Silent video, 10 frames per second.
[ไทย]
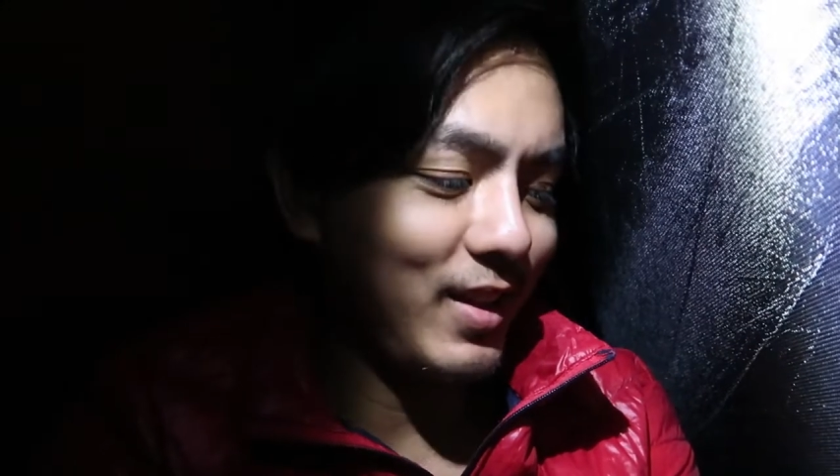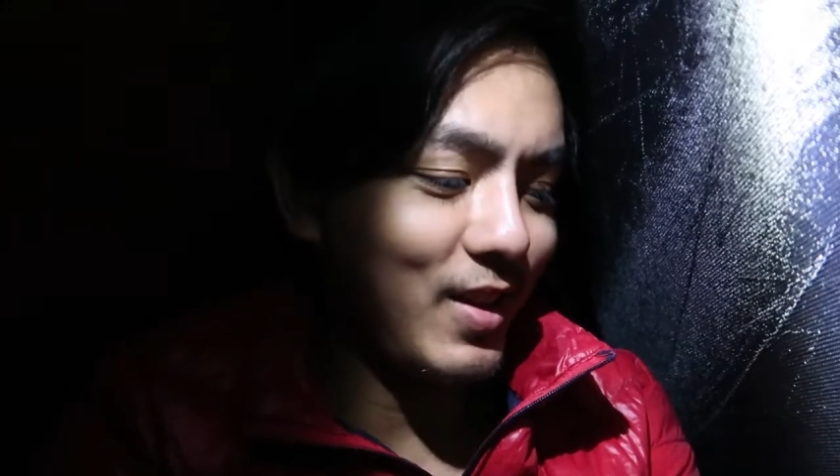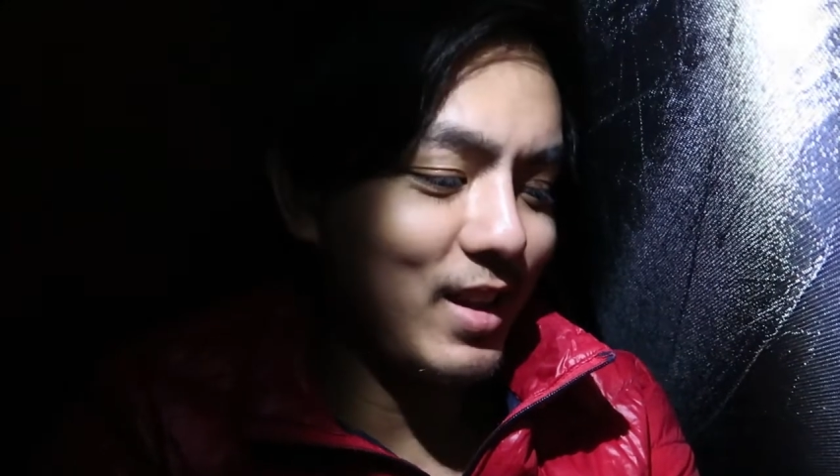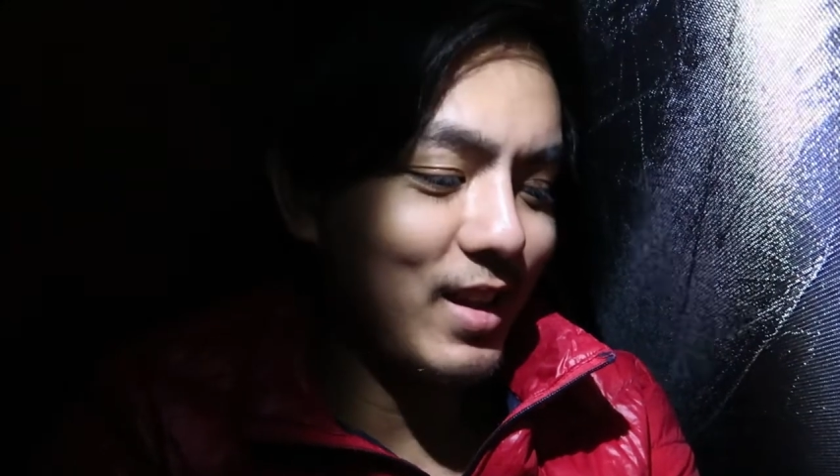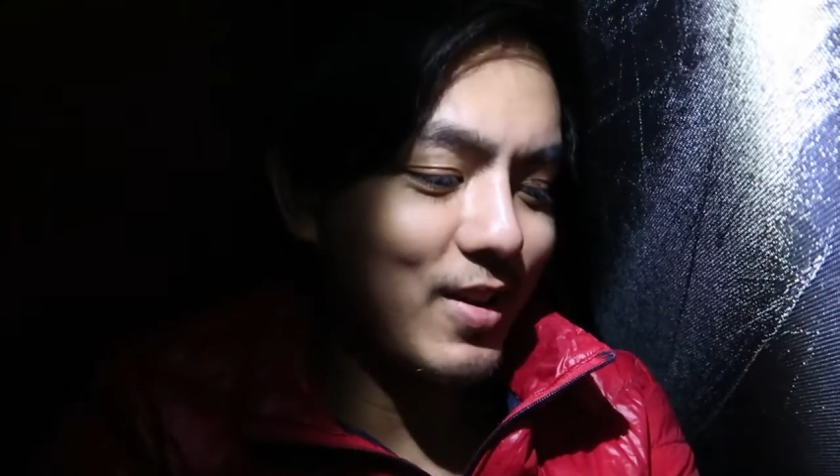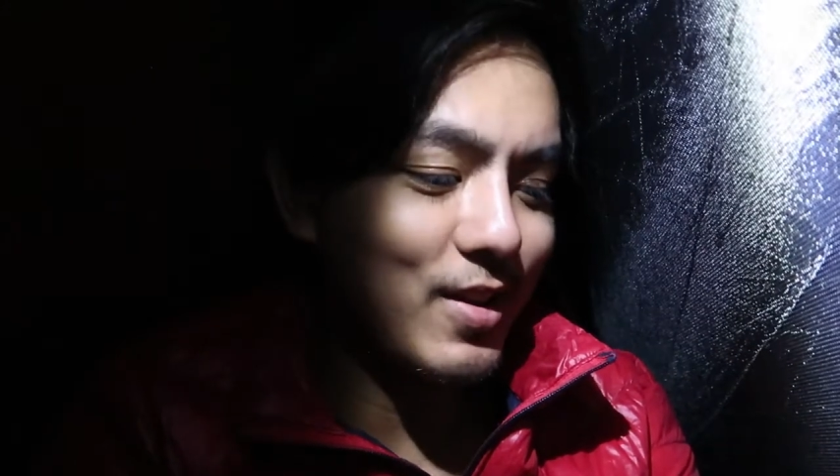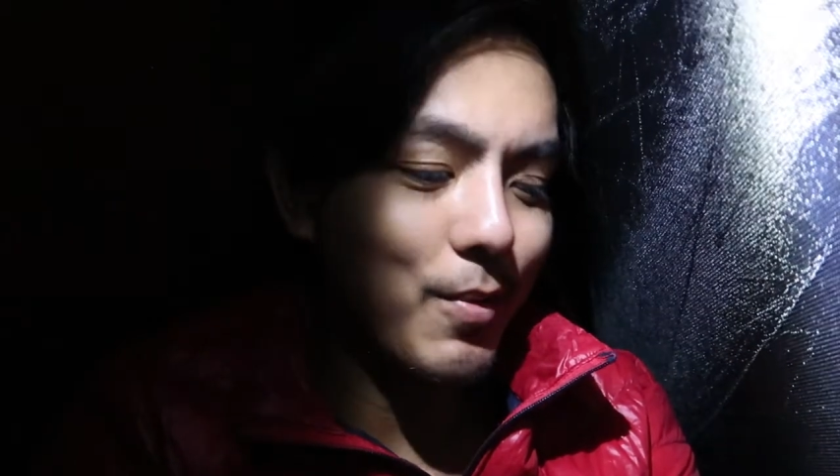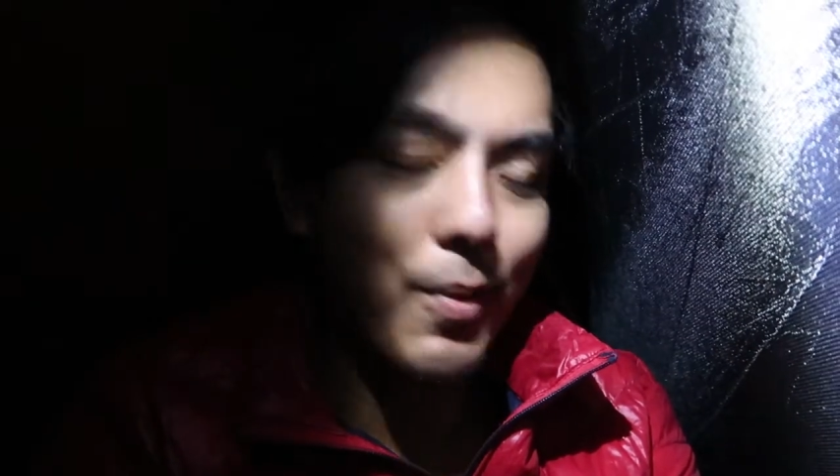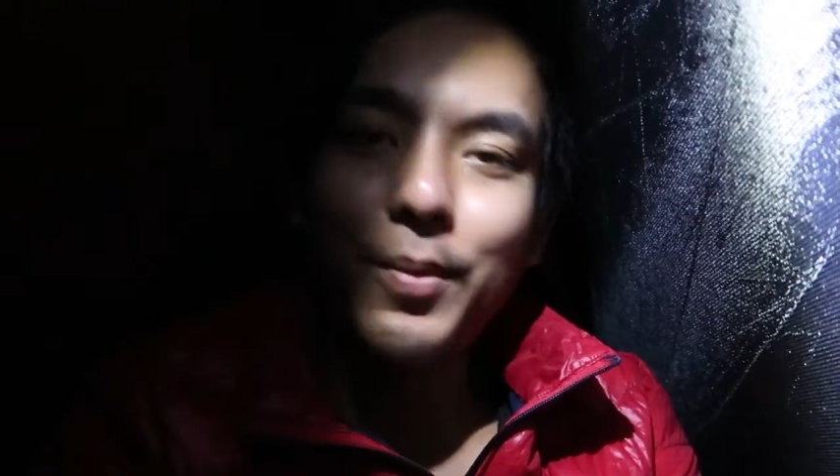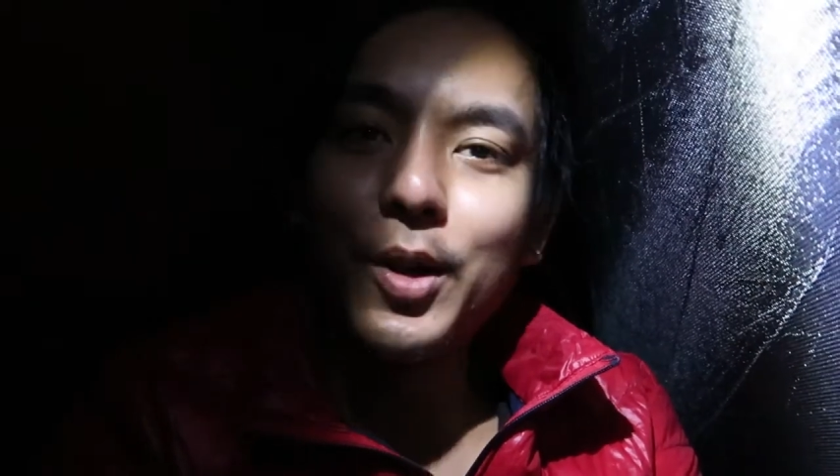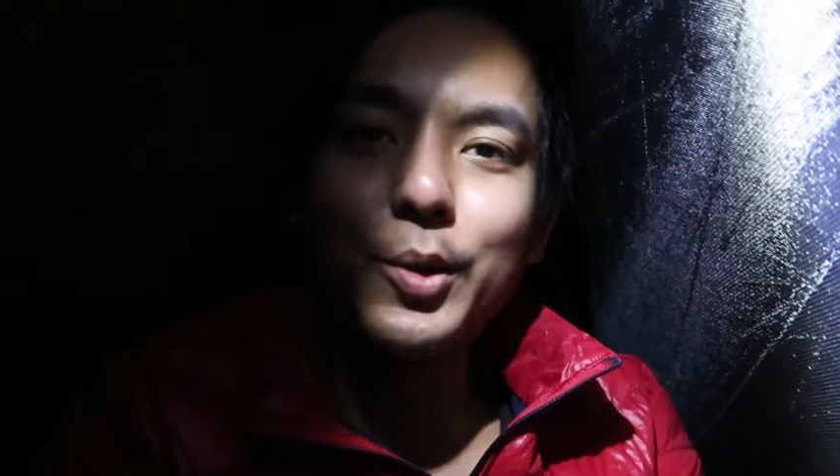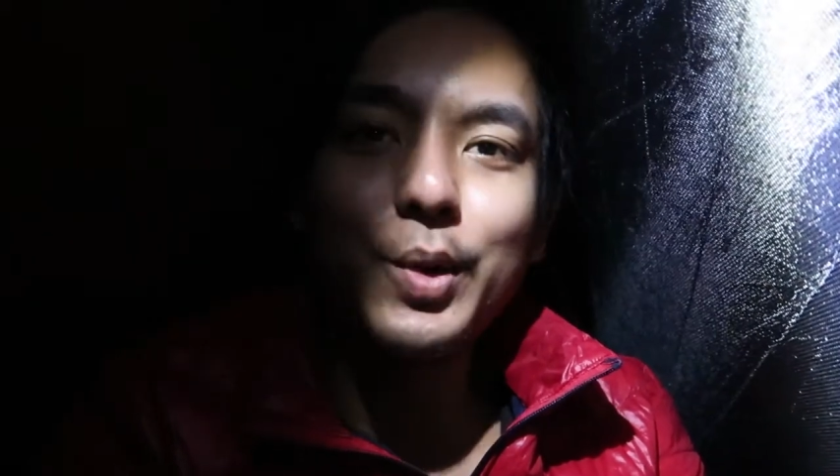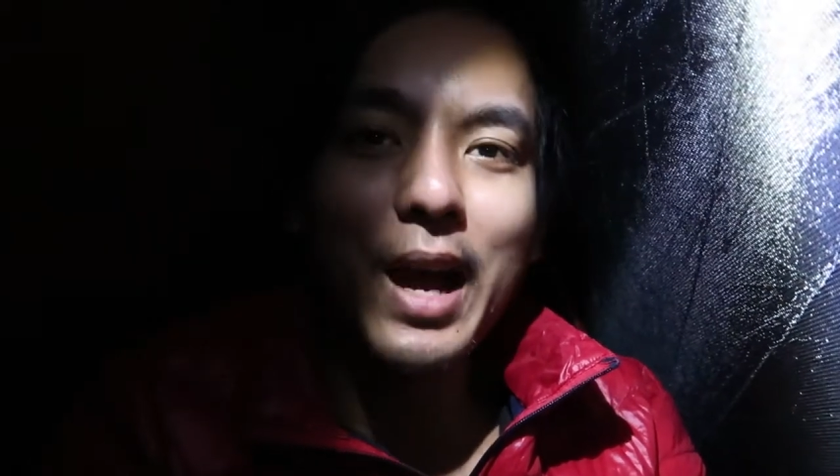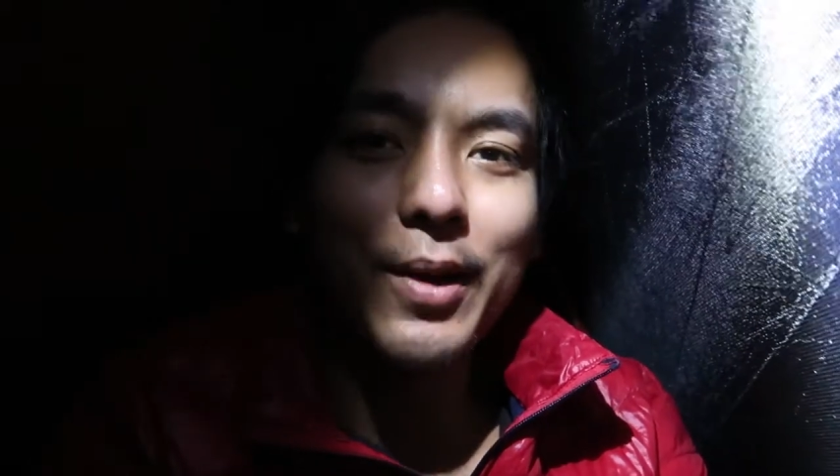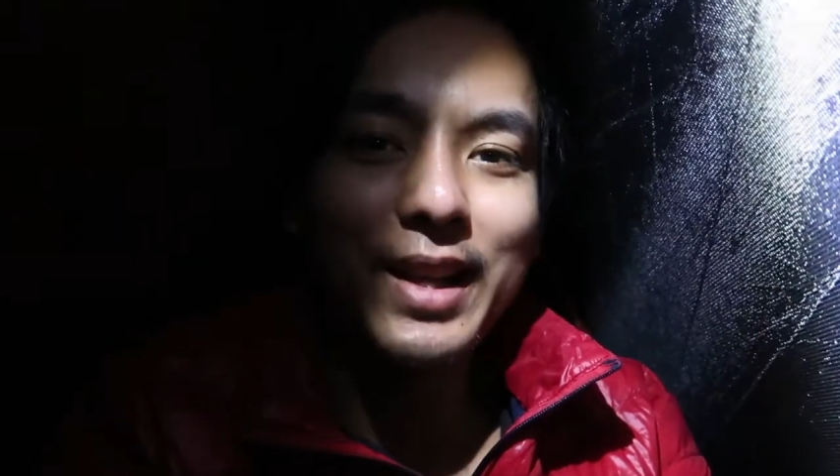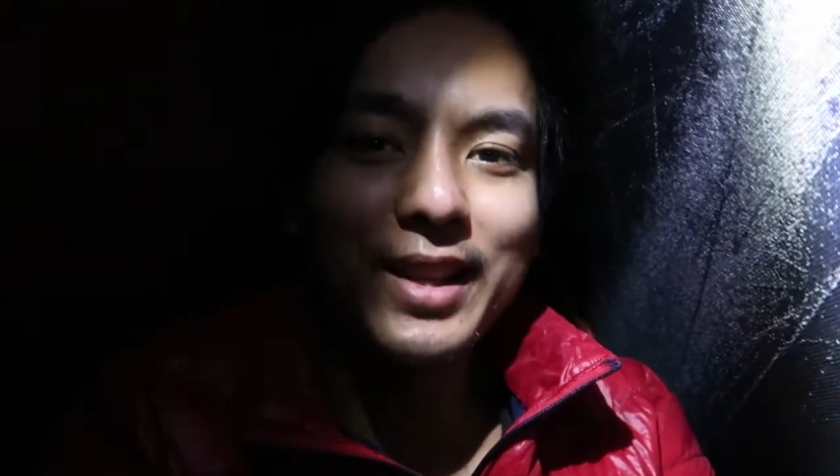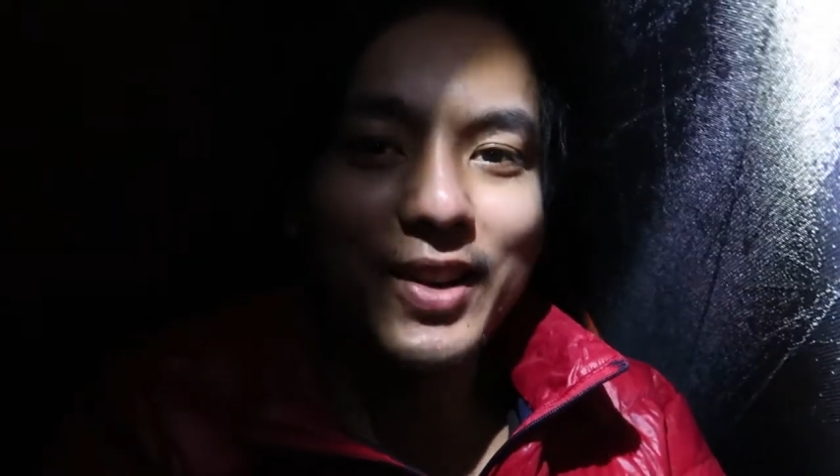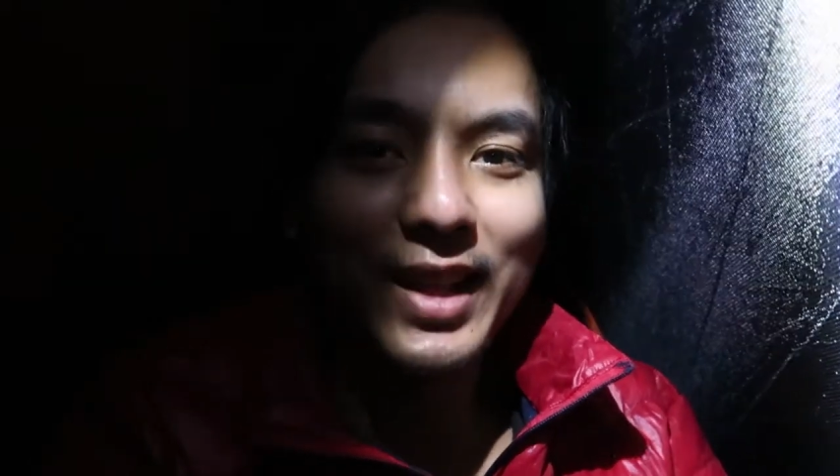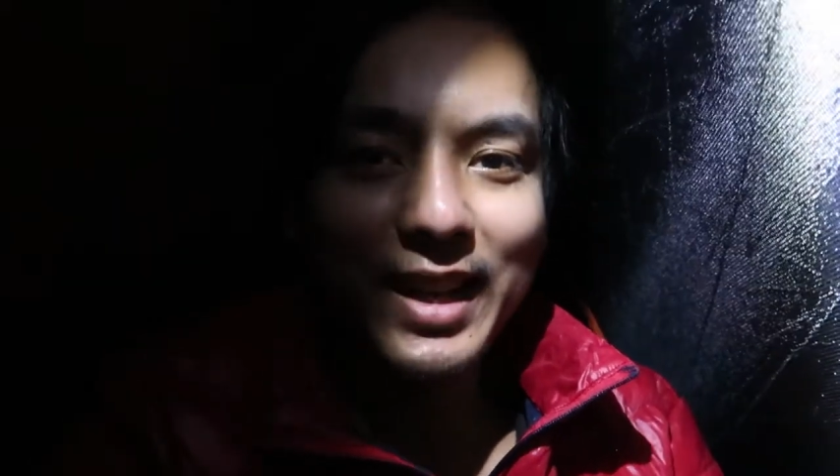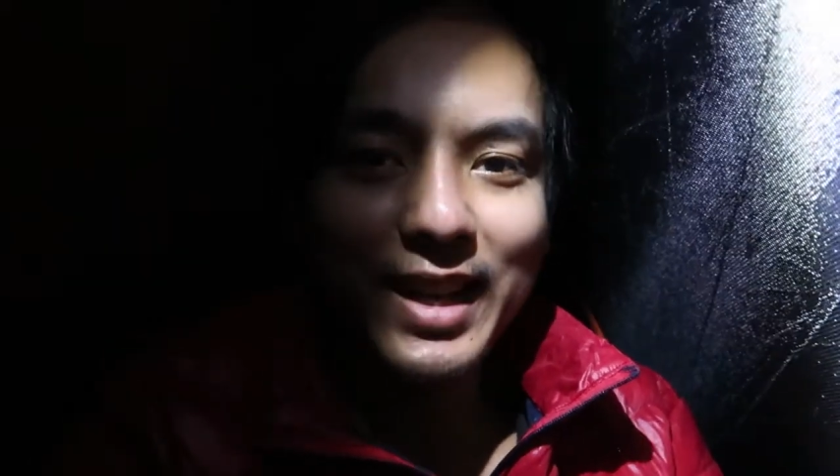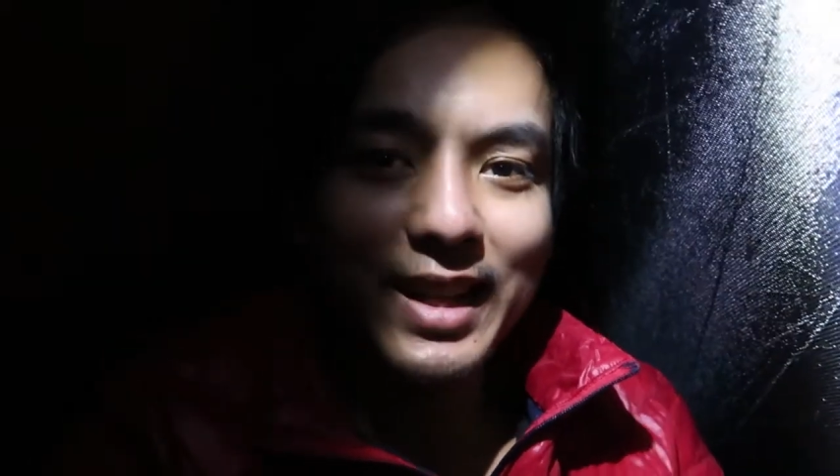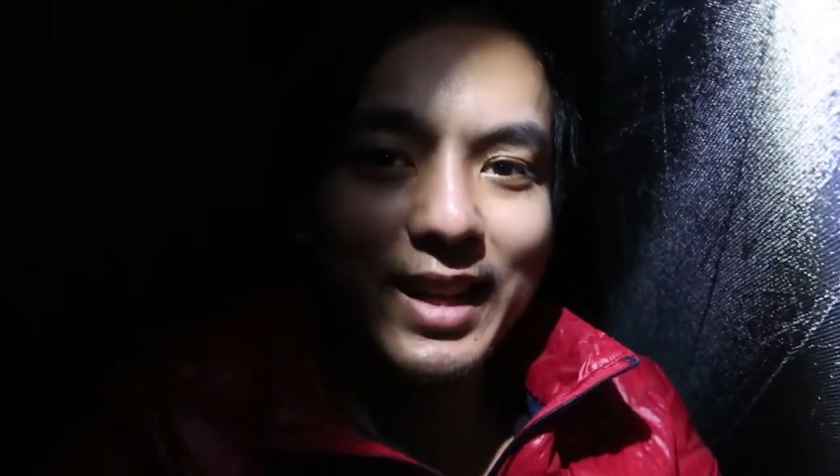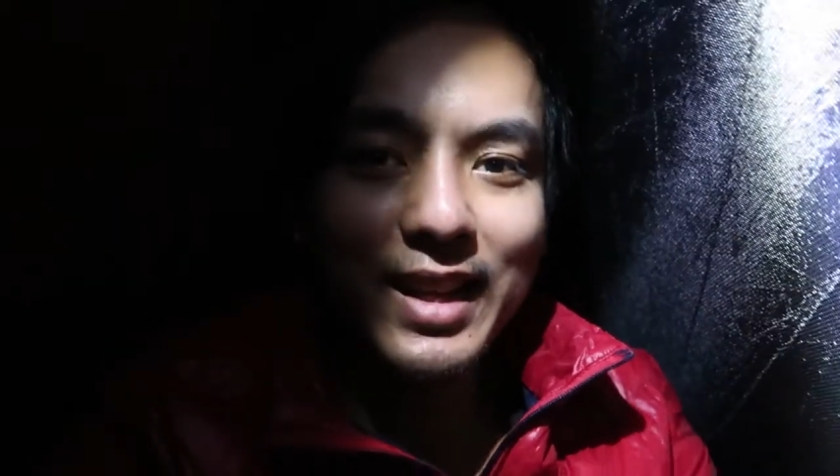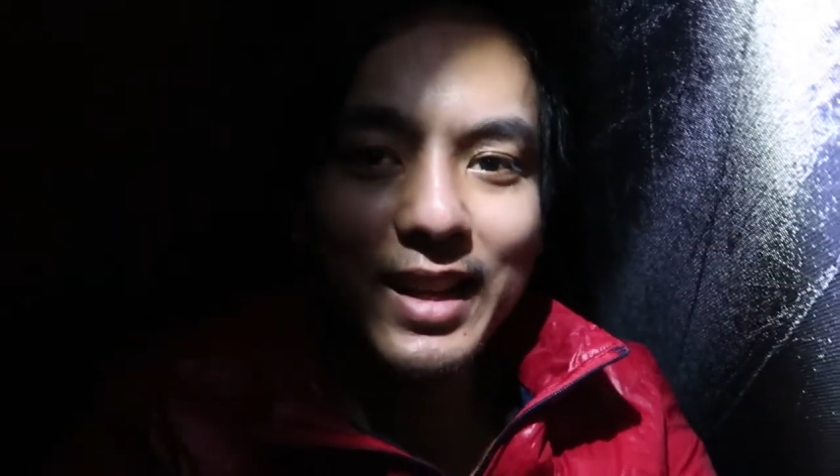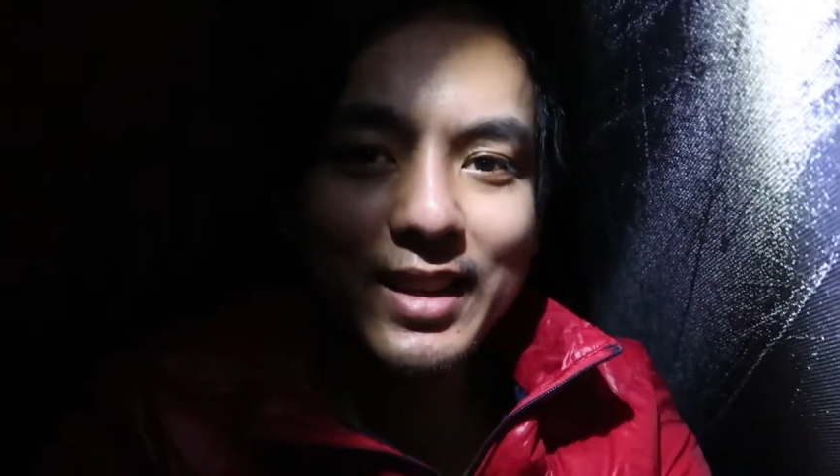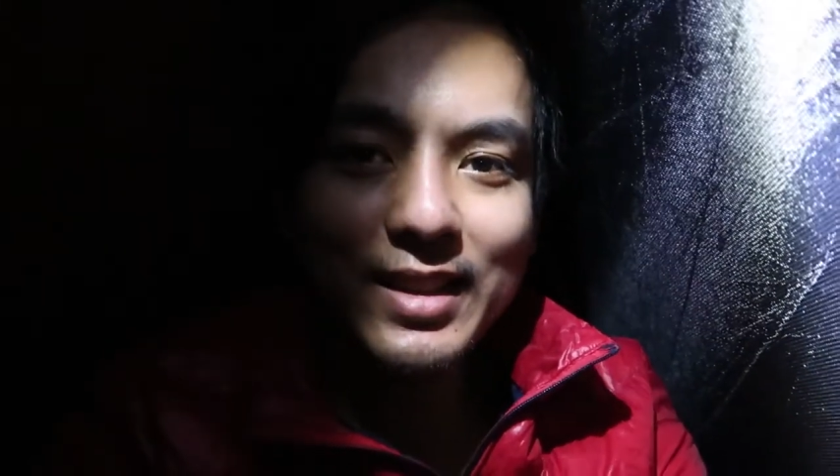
ตอนนี้ก็เดี๋ยวผมนอนดูดาวเล่นก่อนเลยกันนะฮะ